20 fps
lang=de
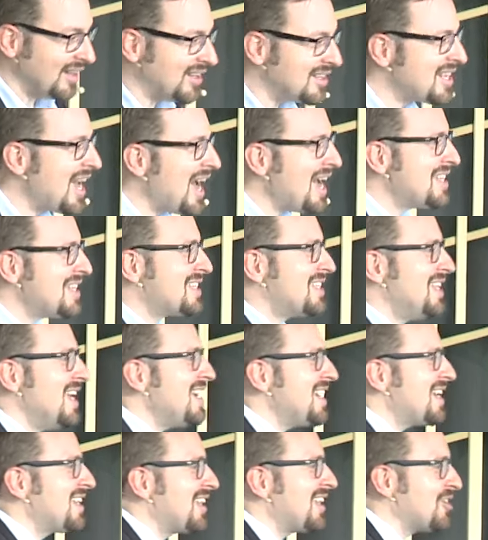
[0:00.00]
Das heißt
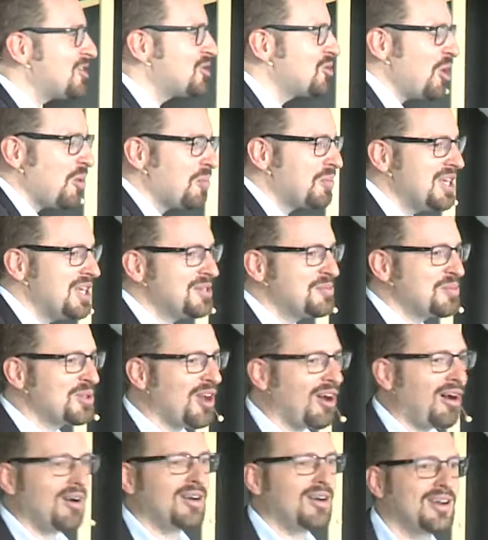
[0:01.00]
nicht, dass du ab diesem
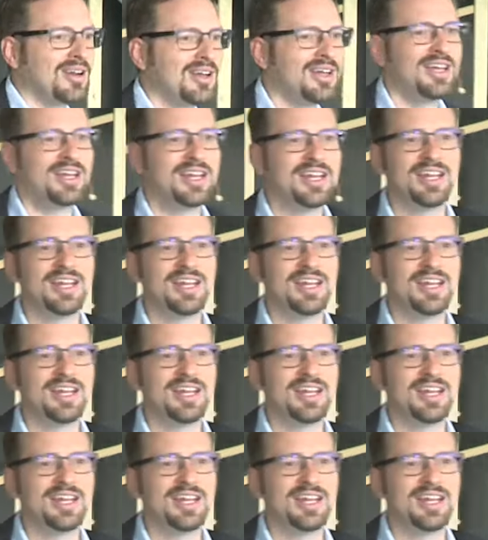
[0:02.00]
Tag